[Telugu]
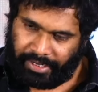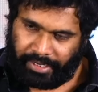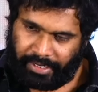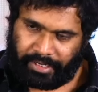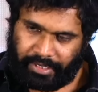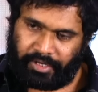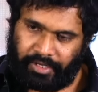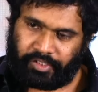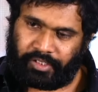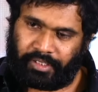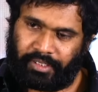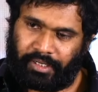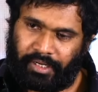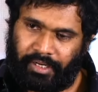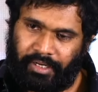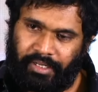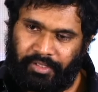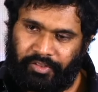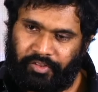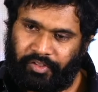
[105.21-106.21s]
డెడికేషన్
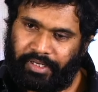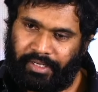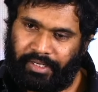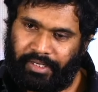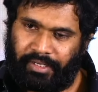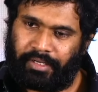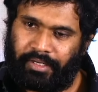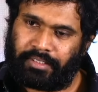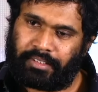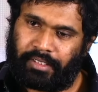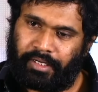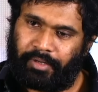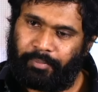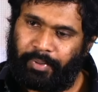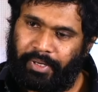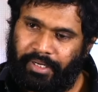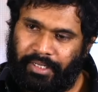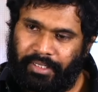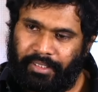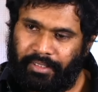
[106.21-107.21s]
కానీ త్రీ ఇయర్స్ ఆయన
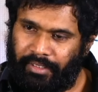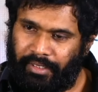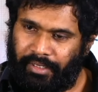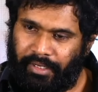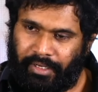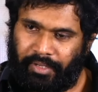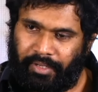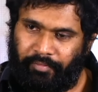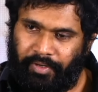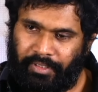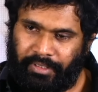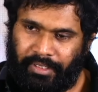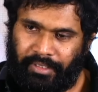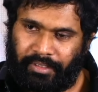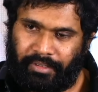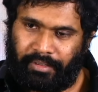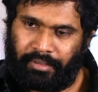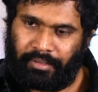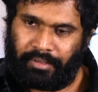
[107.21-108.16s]
పెట్టింది కానీ ఎవ్రీథింగ్